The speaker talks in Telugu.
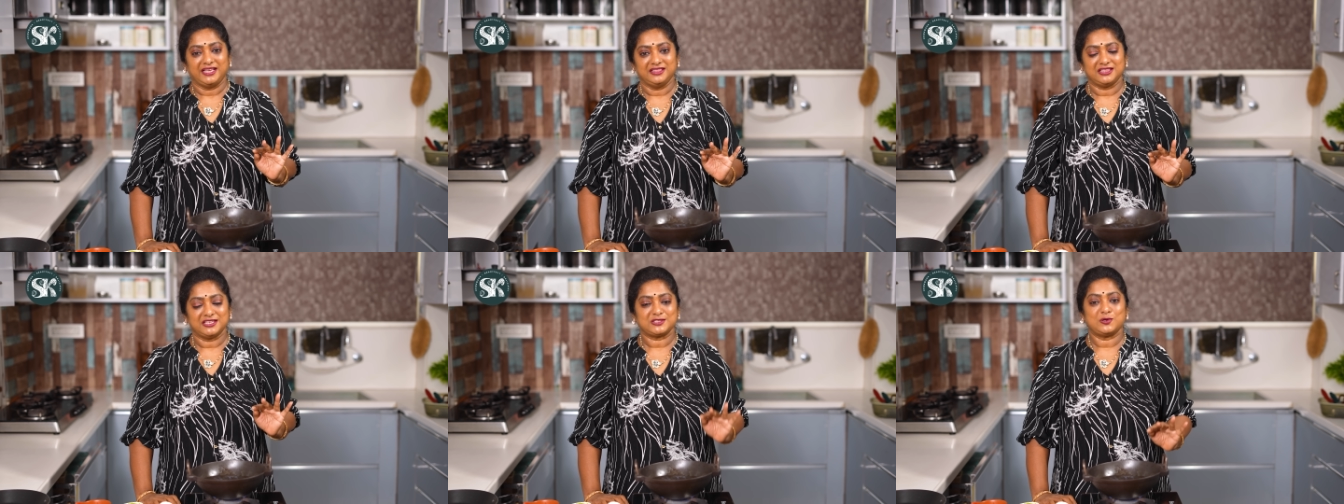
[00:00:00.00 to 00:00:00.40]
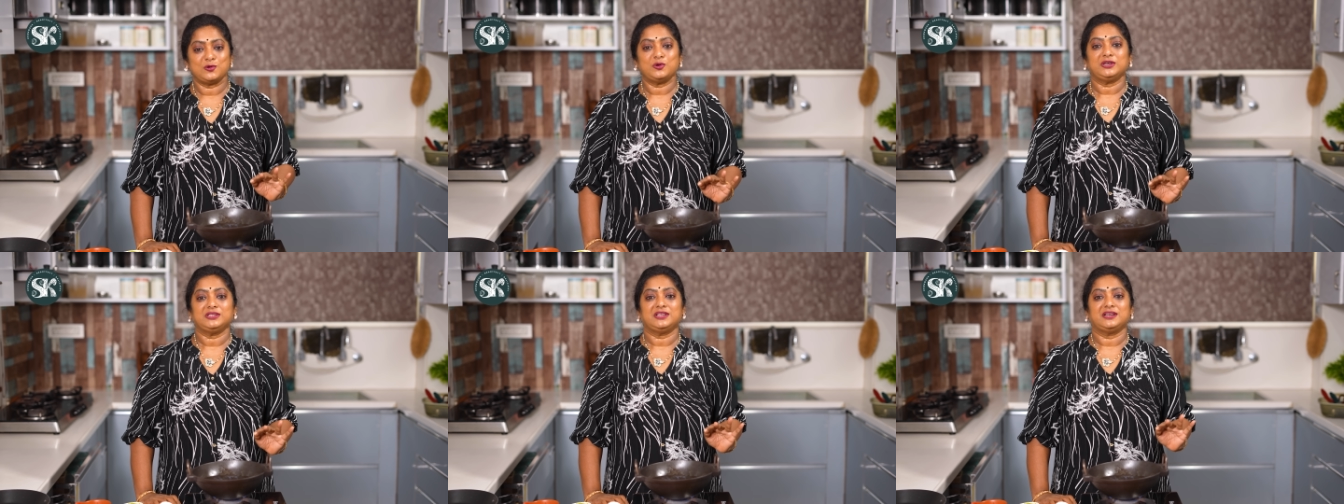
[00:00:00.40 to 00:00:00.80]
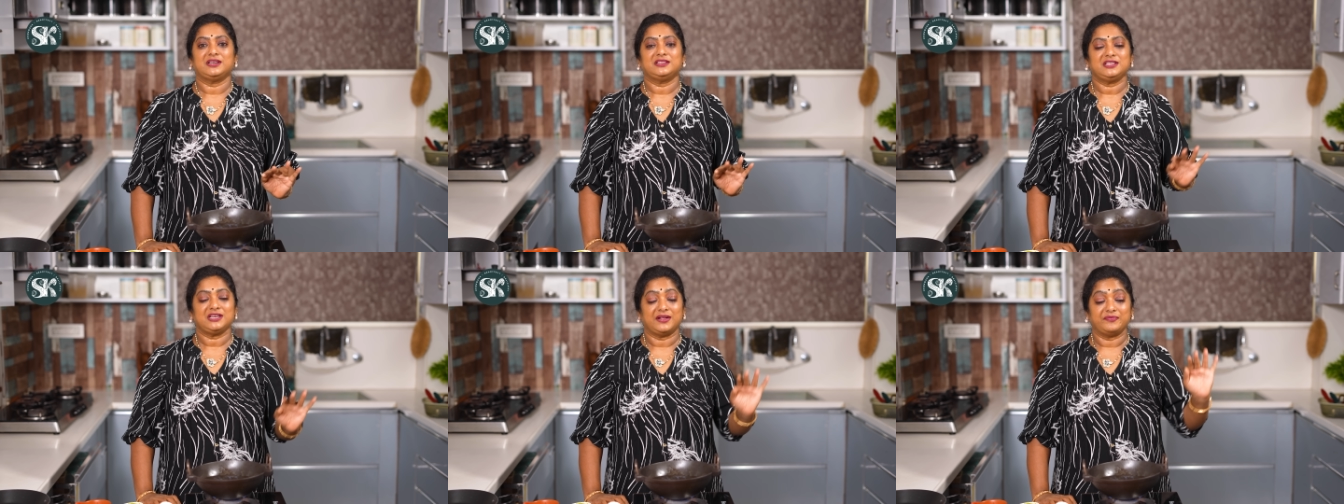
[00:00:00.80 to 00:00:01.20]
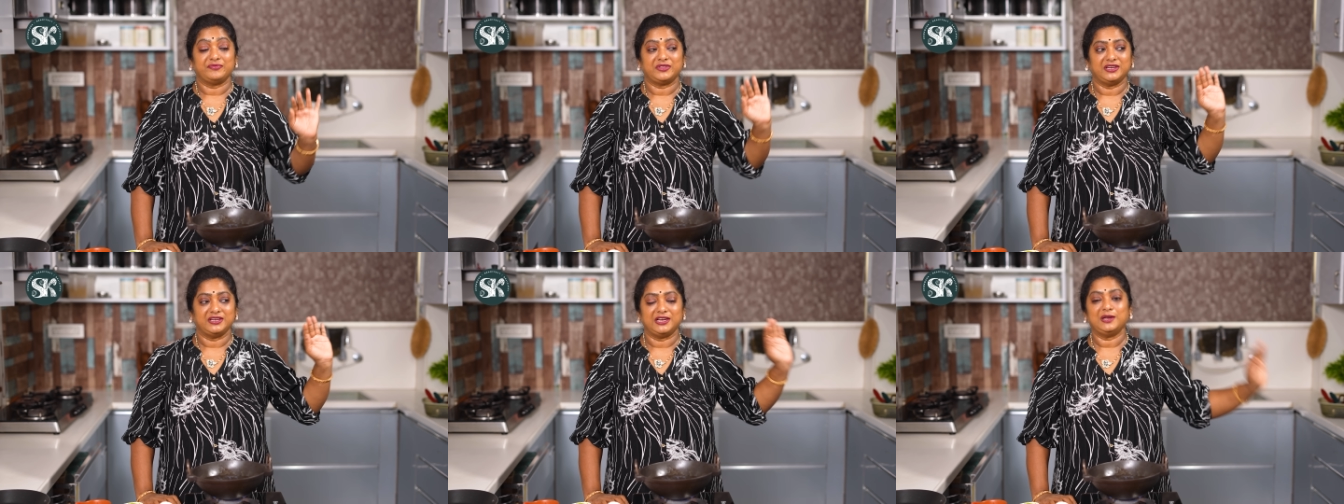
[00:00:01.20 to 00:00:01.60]
ఎంత స్లోగా తగ్గితే
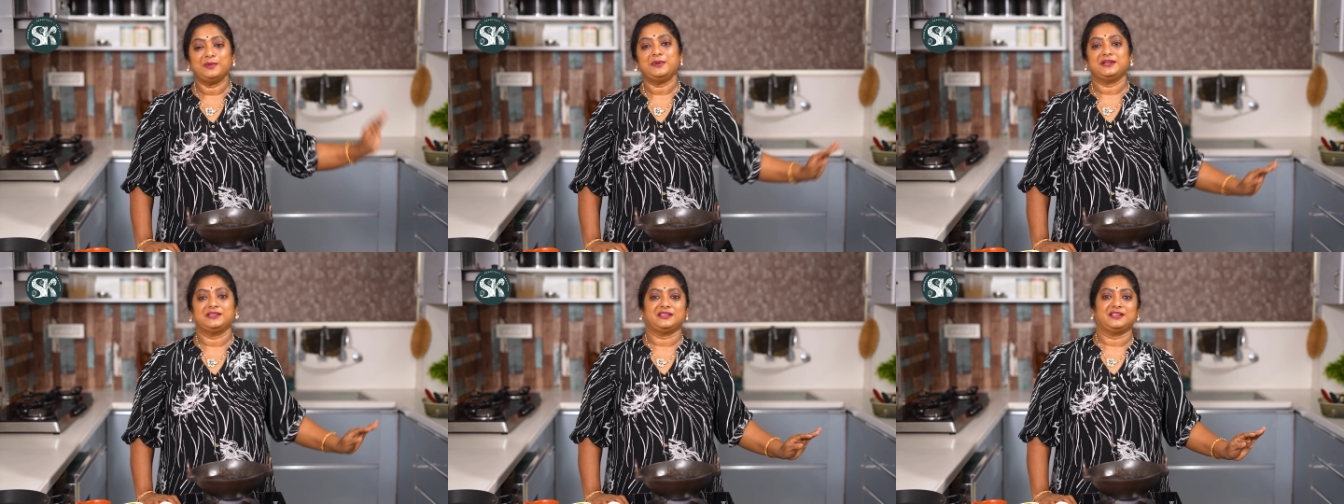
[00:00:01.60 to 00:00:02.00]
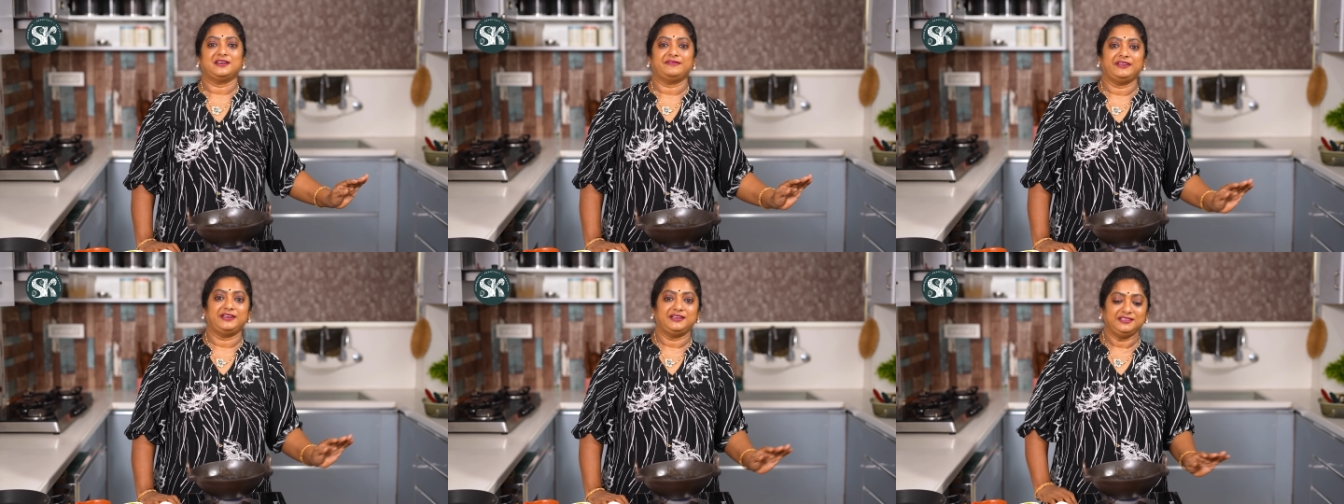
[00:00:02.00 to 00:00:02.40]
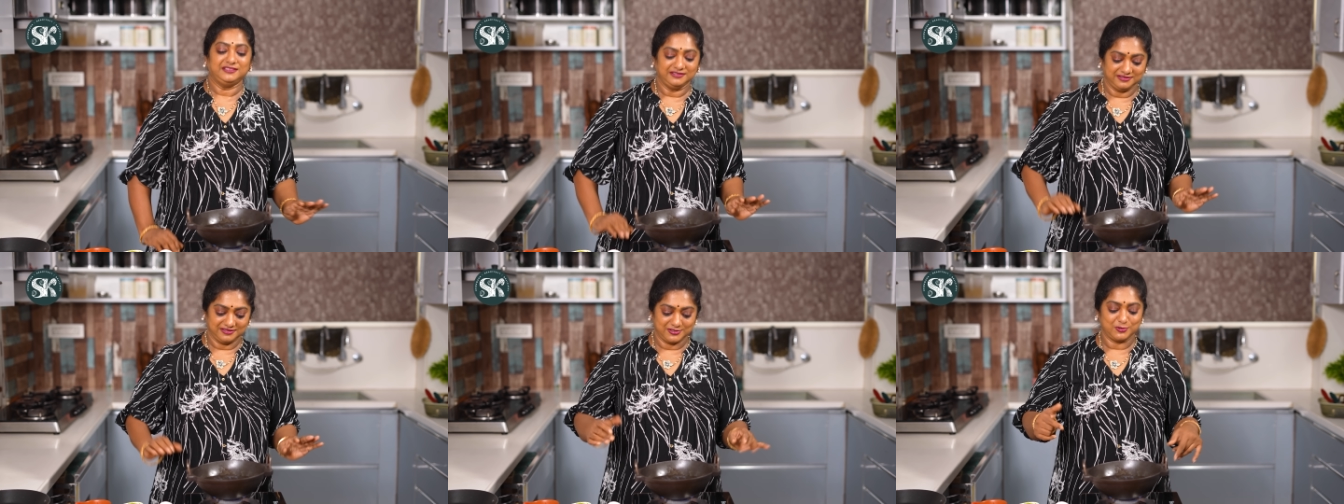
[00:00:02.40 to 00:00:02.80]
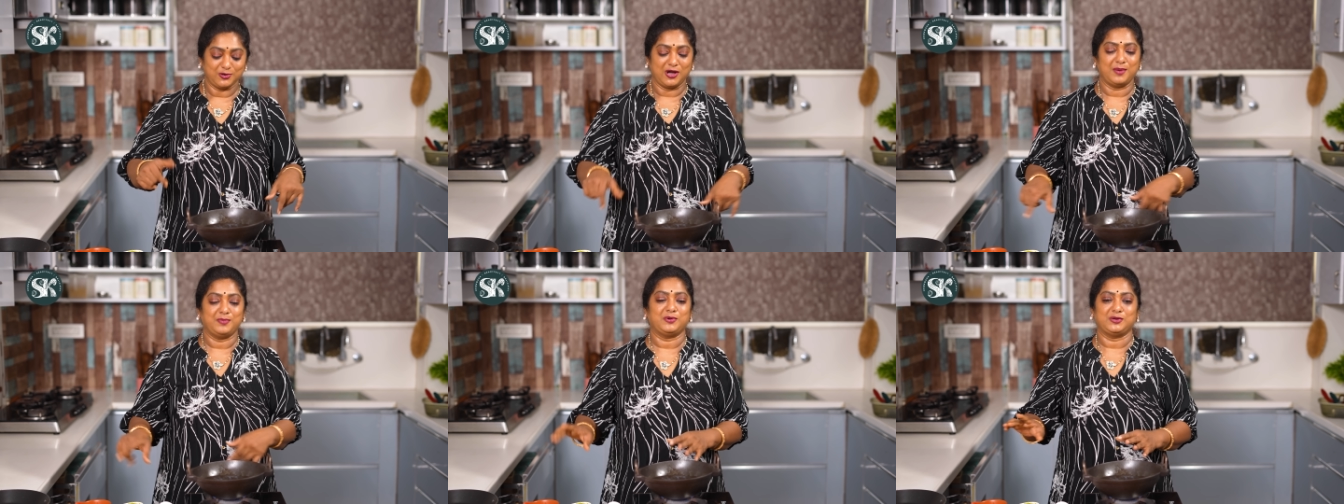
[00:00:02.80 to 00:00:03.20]
అంత నిలబడుతుంది ఆ వెయిట్ సో
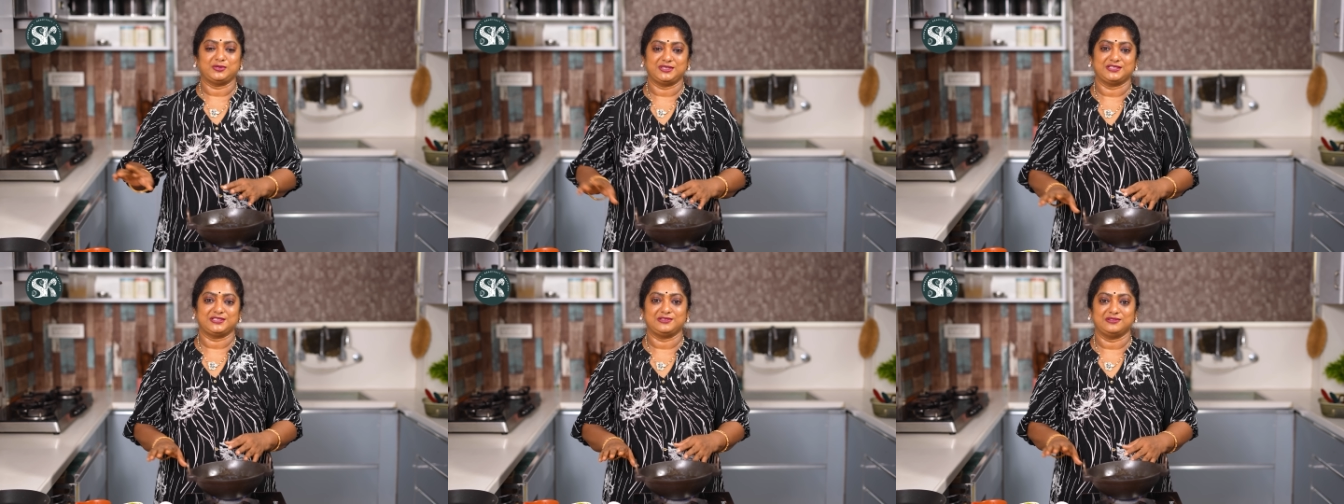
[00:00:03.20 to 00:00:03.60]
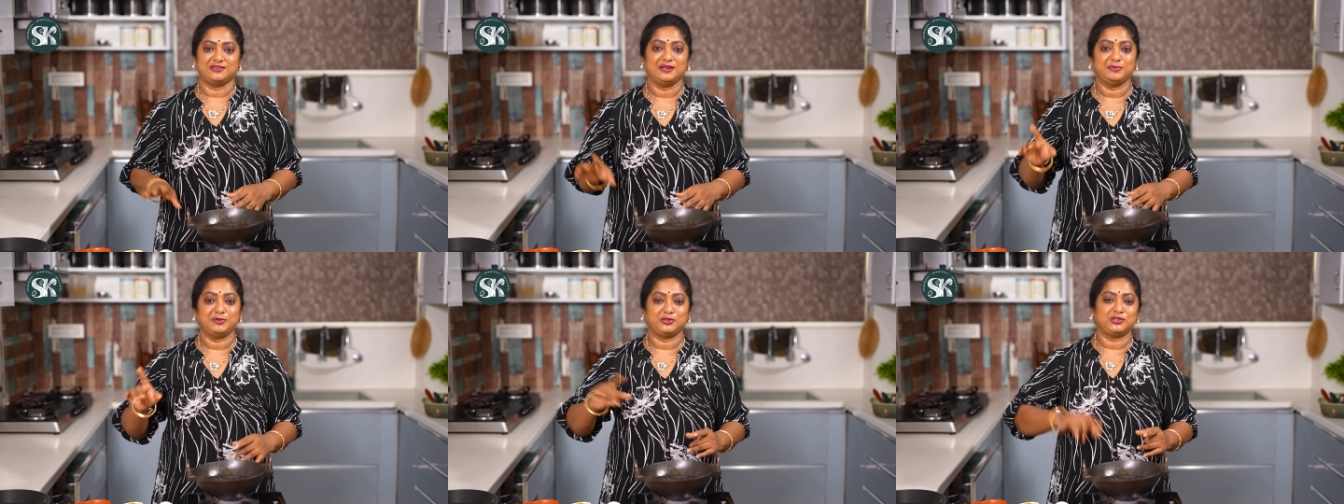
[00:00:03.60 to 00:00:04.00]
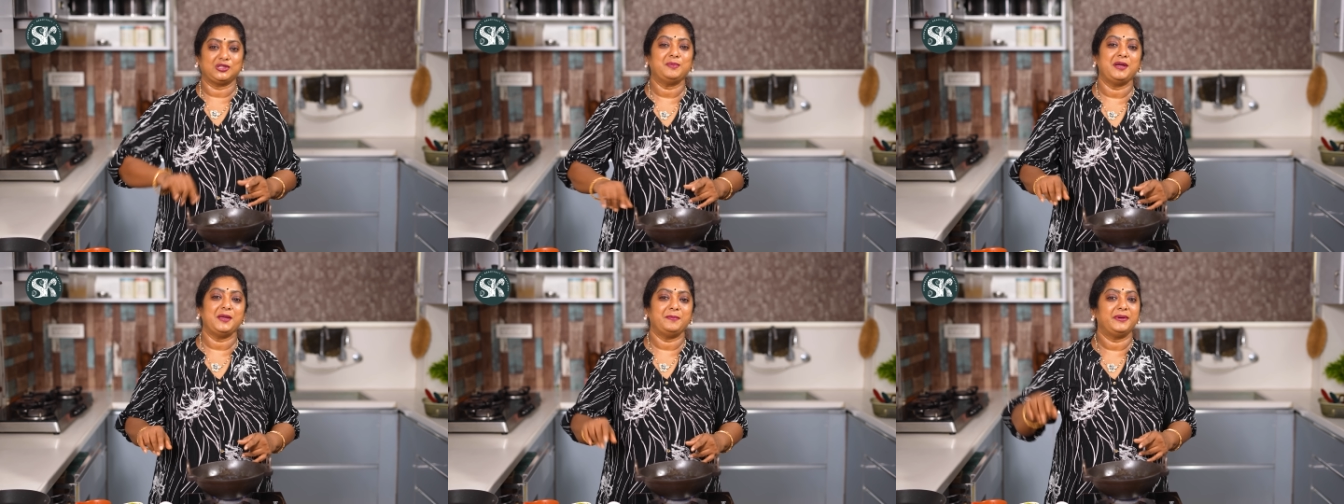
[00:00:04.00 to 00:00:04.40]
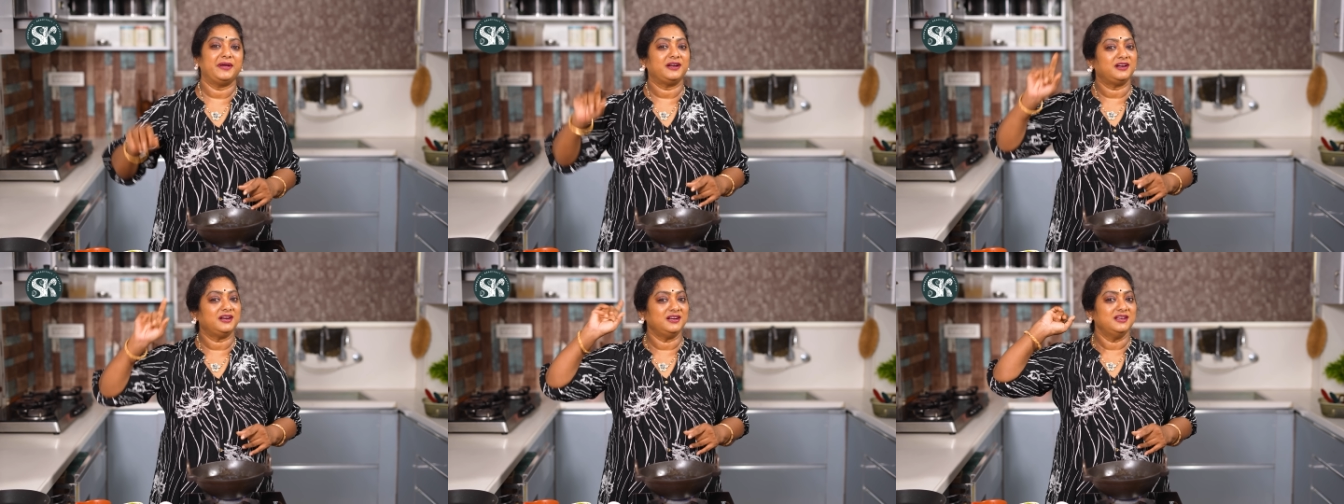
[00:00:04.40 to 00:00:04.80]
ఆ ప్రాసెస్లో ఉన్న మొత్తం
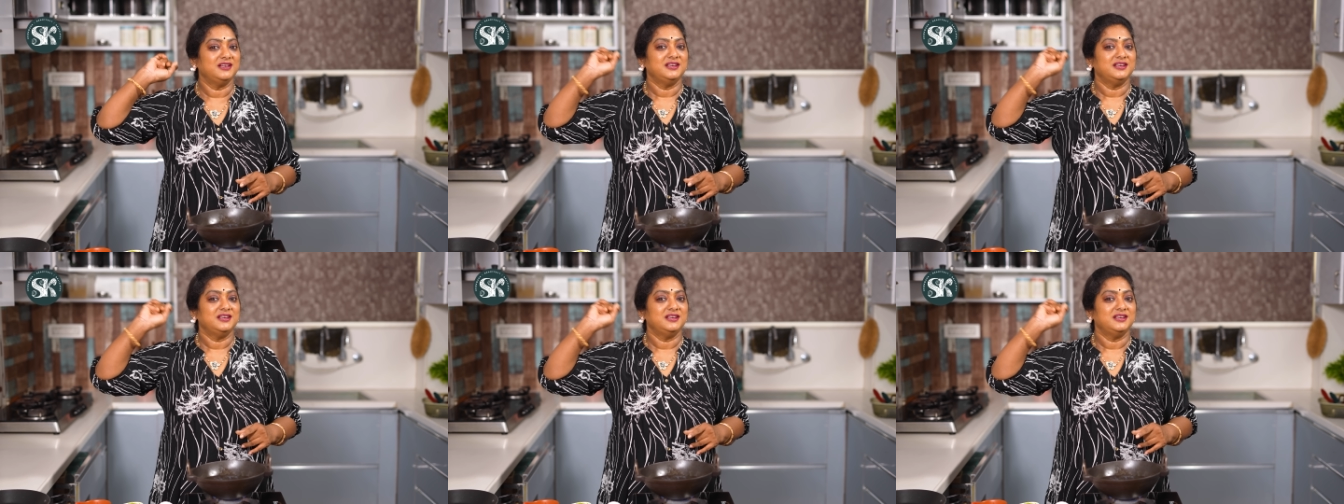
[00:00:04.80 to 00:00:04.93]
అయిపోయాక